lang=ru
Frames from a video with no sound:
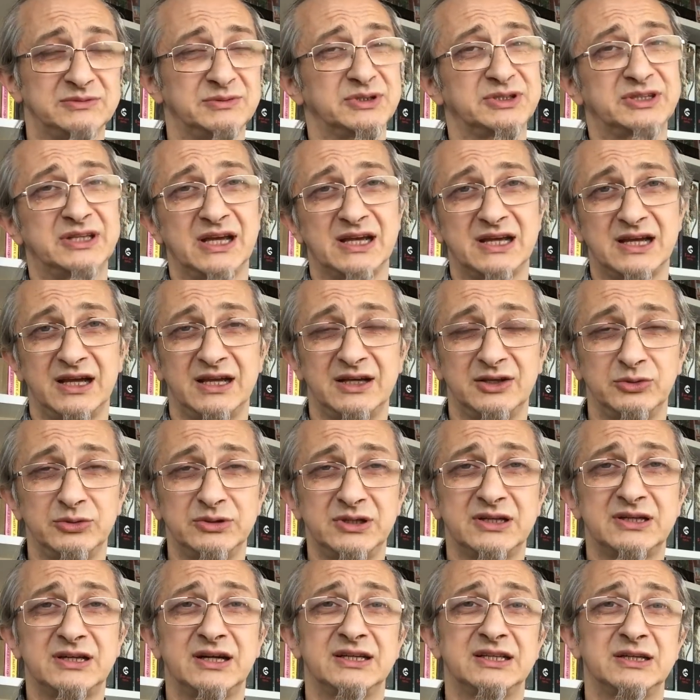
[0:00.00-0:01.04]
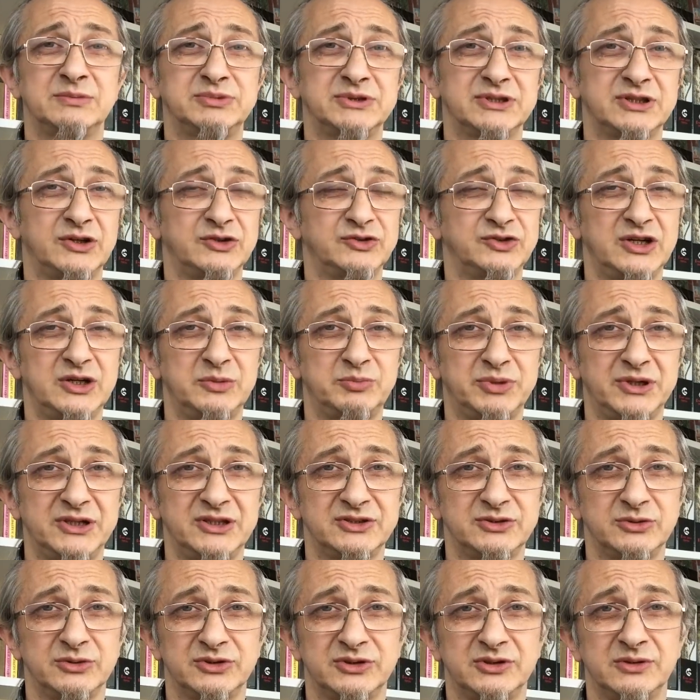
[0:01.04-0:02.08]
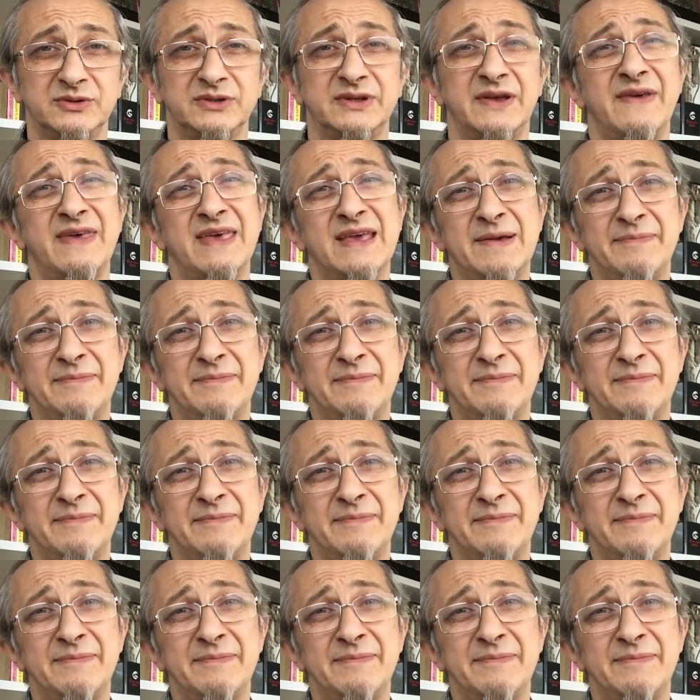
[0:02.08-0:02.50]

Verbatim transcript: Вот такая логика, она продолжает присутствовать.